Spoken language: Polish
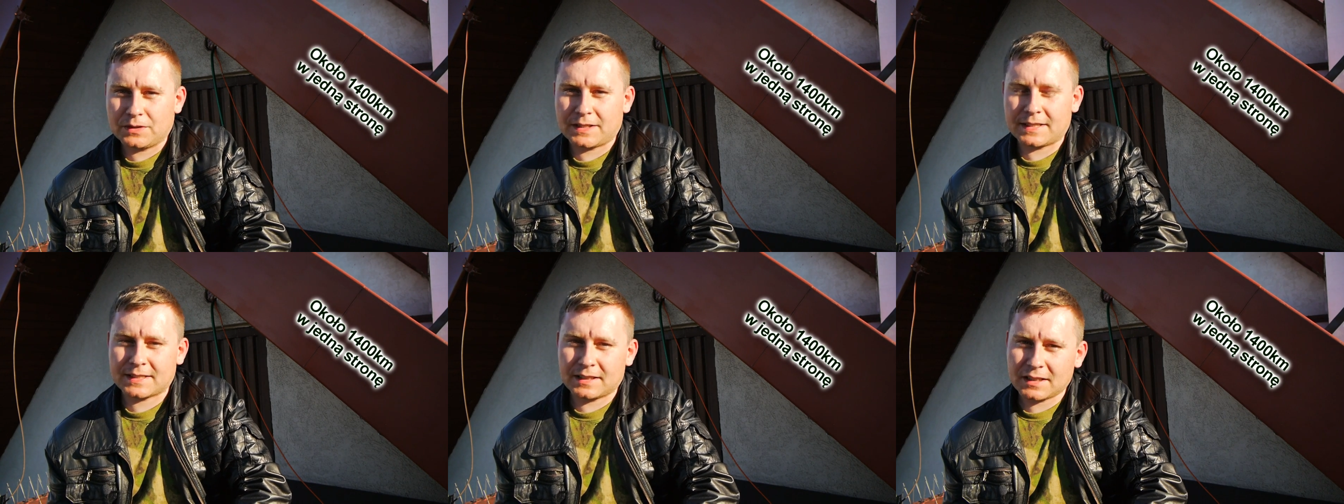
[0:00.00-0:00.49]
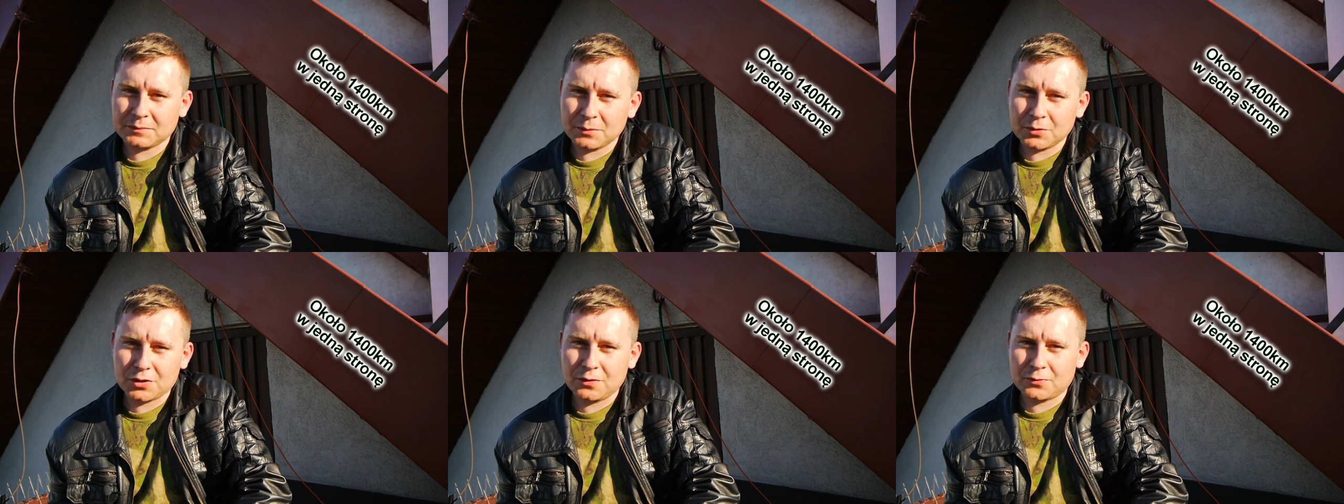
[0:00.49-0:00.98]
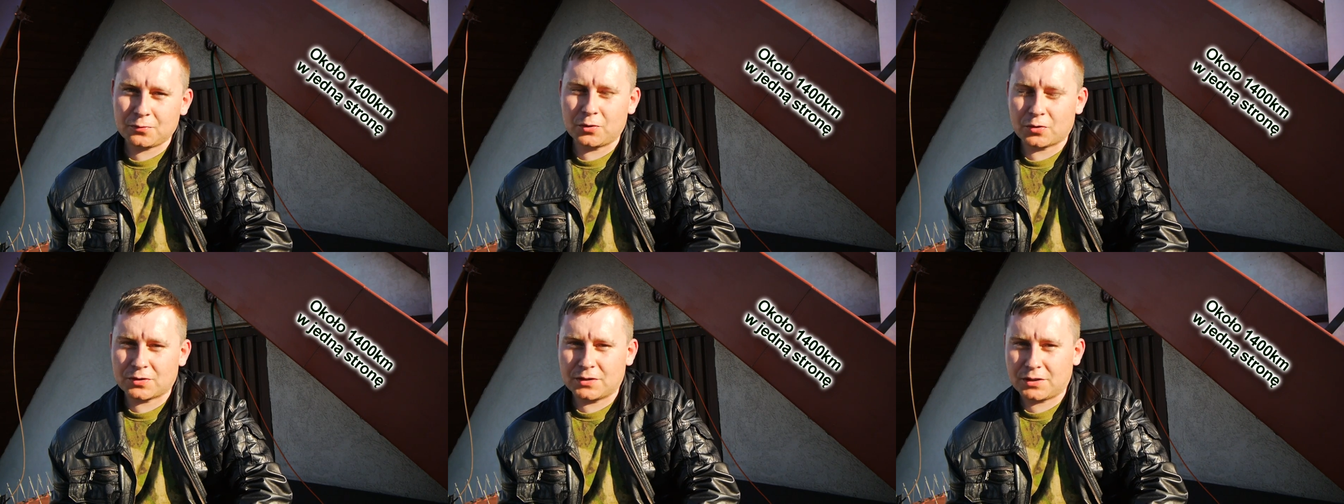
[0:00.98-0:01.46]
z eskadrami myśliwców
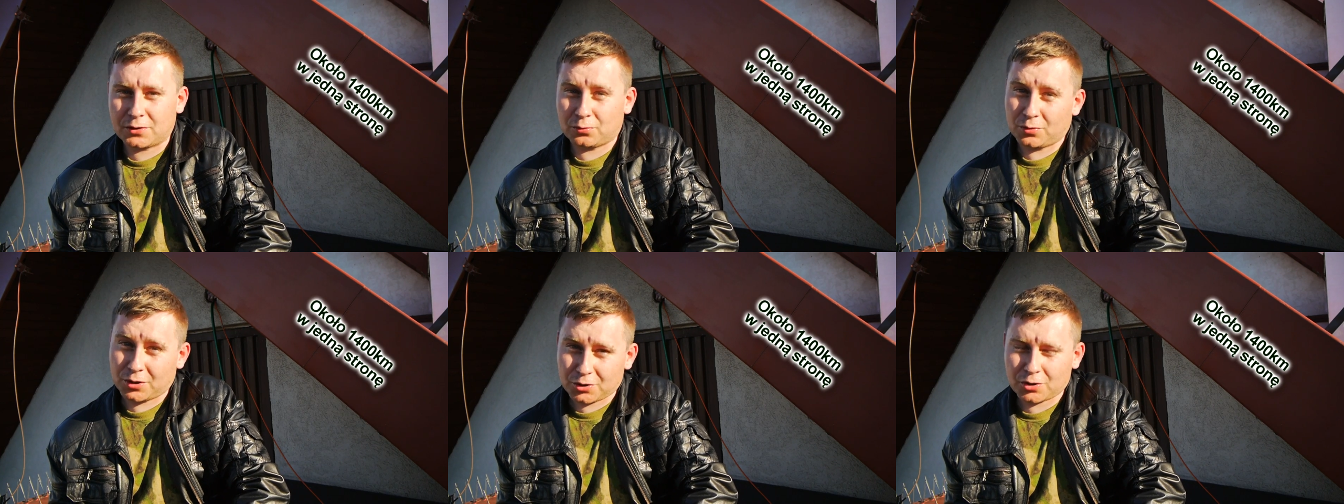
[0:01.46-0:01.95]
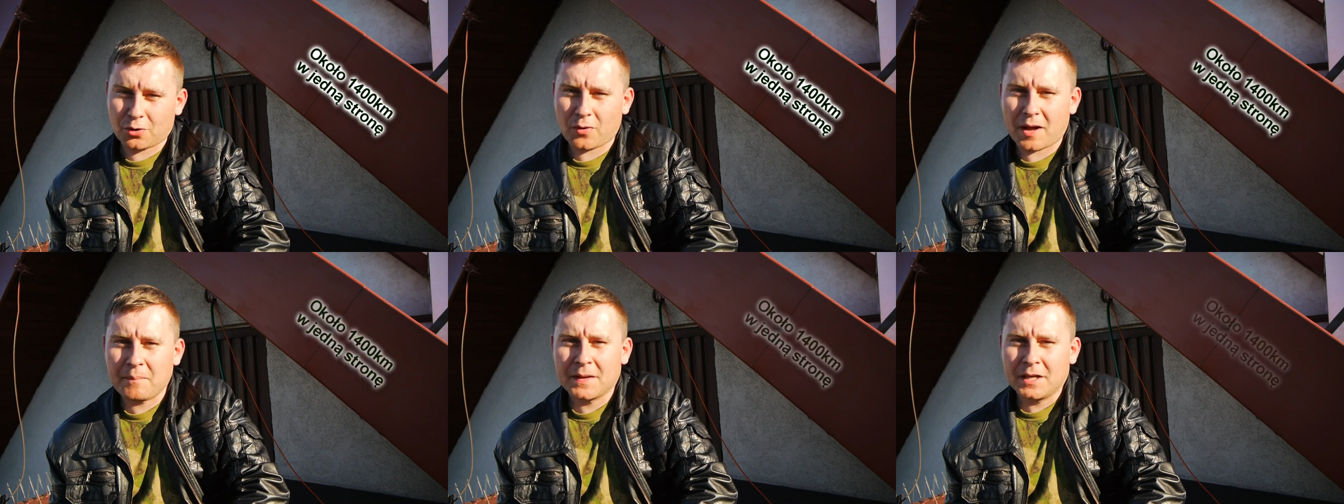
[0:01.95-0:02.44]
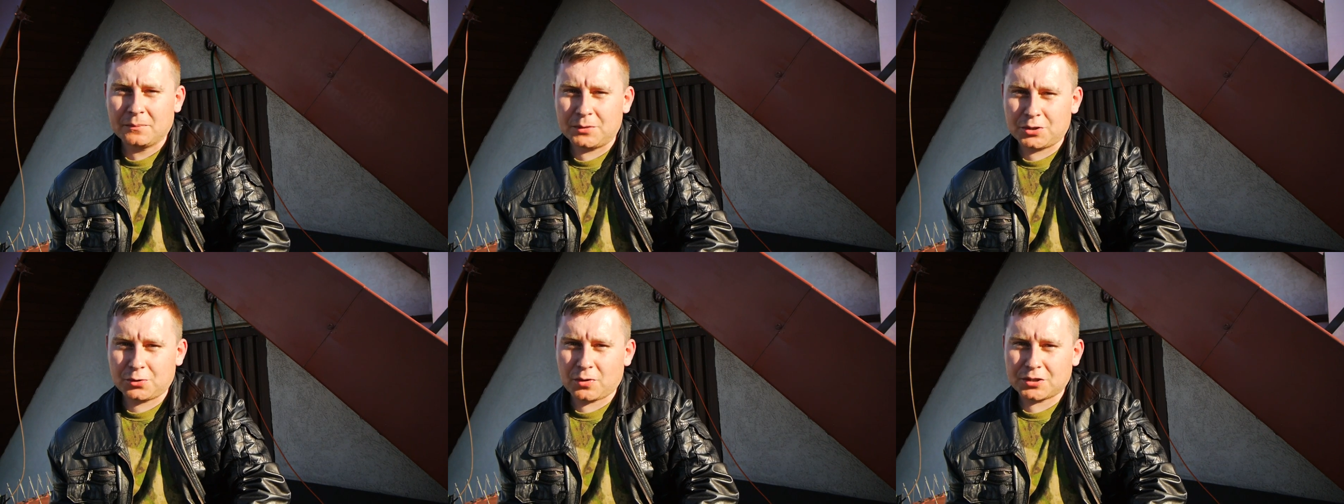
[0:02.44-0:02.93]
nocnych, których szkoła
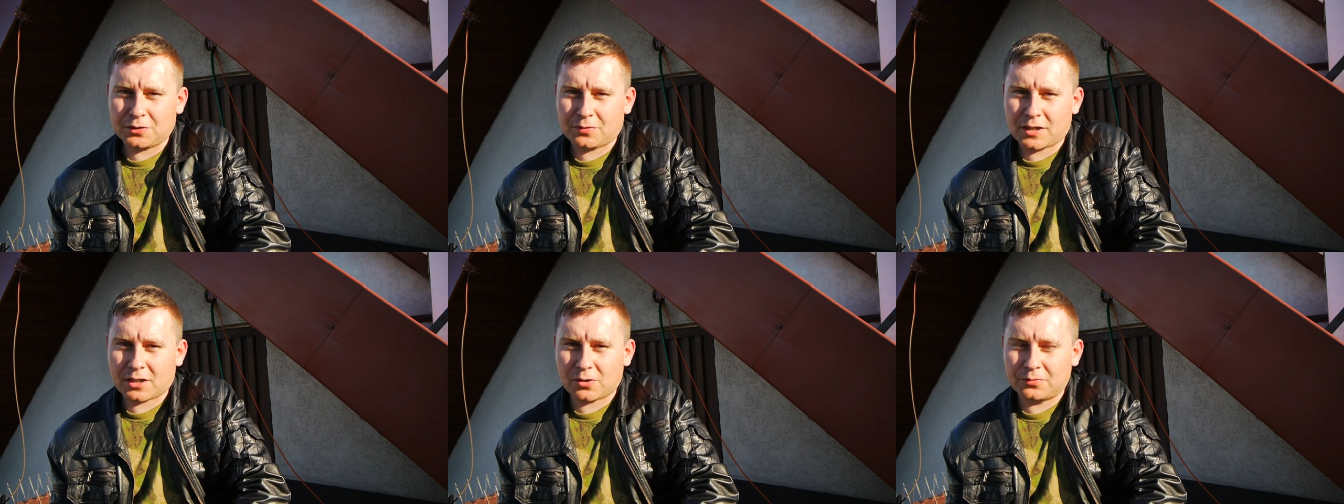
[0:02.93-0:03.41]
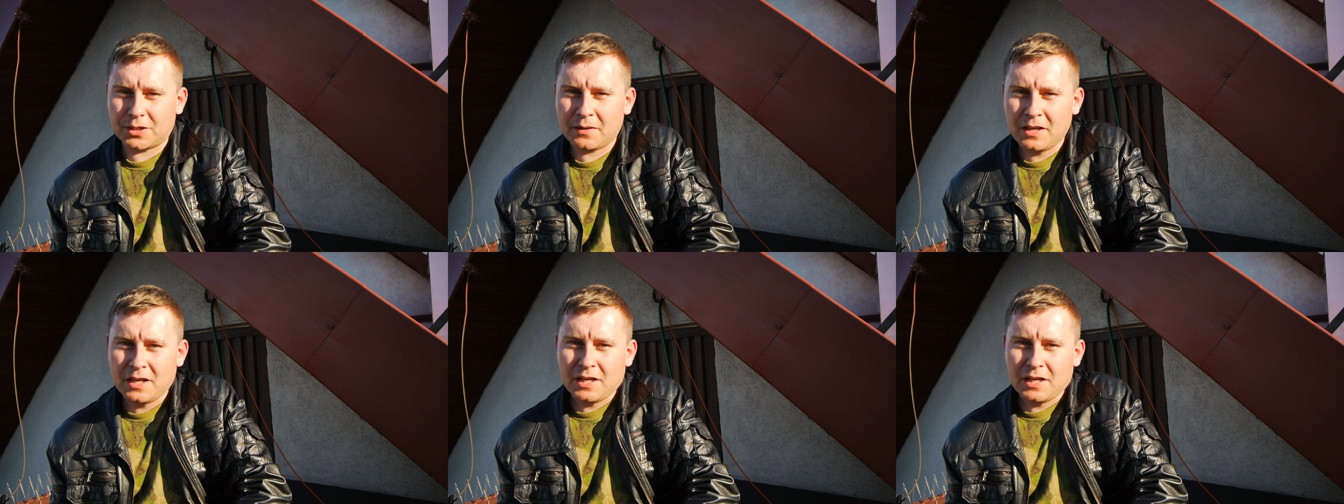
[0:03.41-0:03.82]
mieściła się w Krakowie.